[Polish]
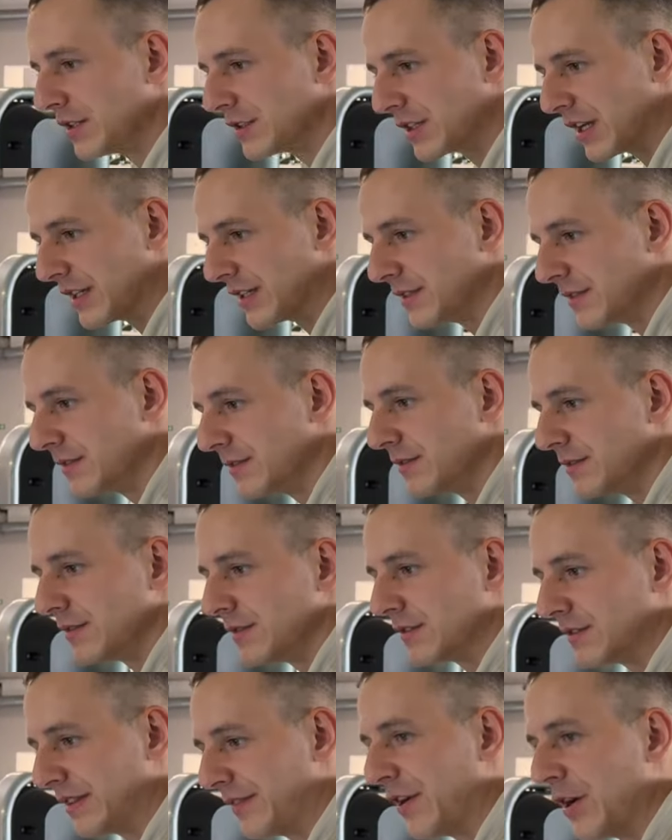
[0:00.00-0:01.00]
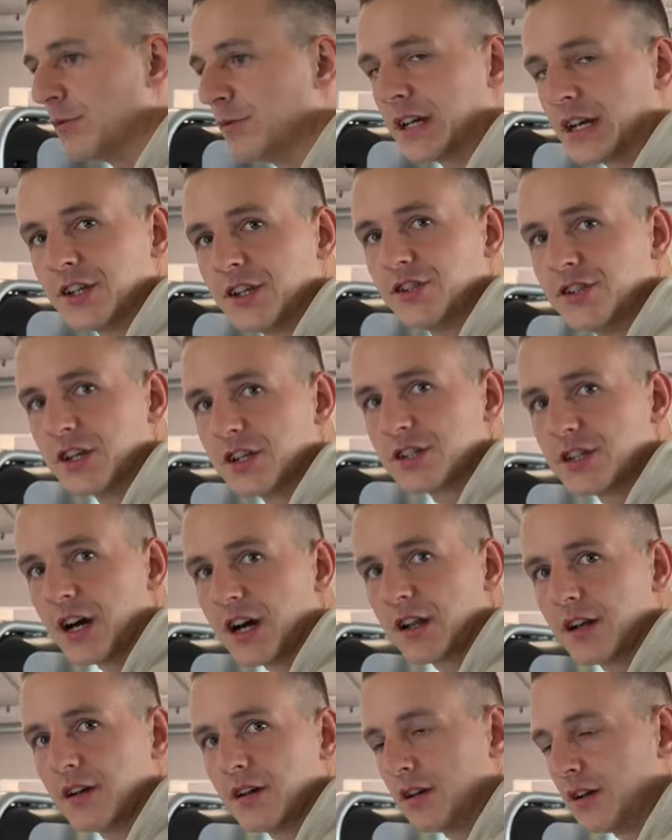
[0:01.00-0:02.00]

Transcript: że dawają taki ciężar,